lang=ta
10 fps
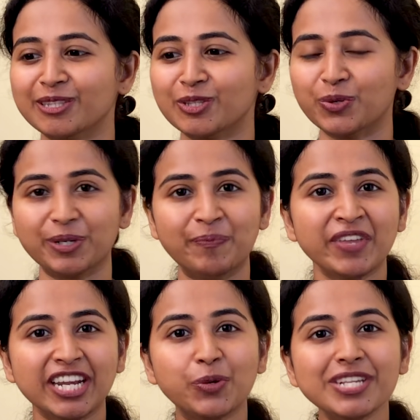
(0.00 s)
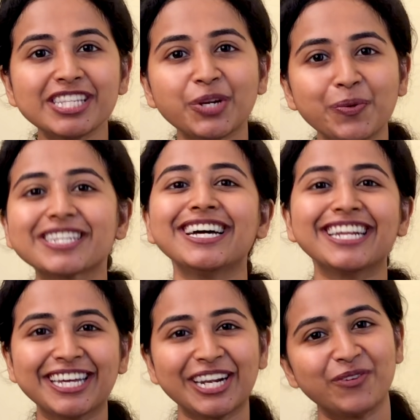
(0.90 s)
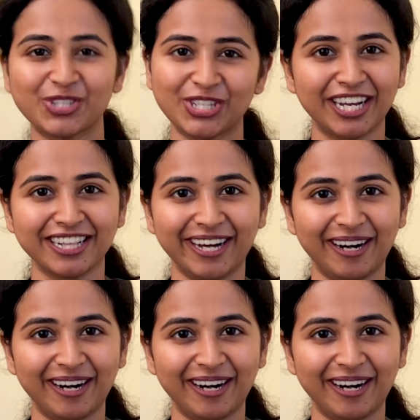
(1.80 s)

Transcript: அந்த ஒரு ட்விஸ்ட் ட்விஸ்ட்டாக இருக்கிற விஷயங்கள்